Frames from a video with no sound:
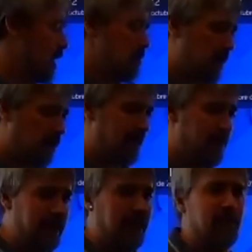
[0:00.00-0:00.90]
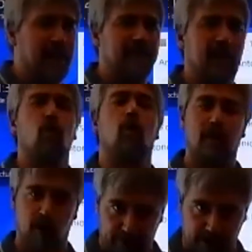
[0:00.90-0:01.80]
Vamos a empezar a hablar de
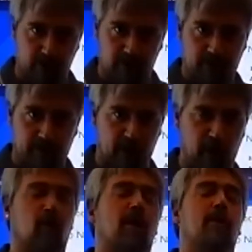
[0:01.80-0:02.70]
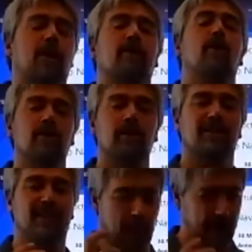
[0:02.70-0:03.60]
colaboración, pero de colaboración
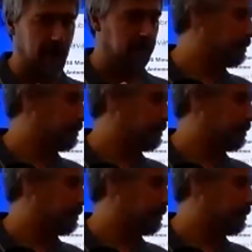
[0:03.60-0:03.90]
de verdad.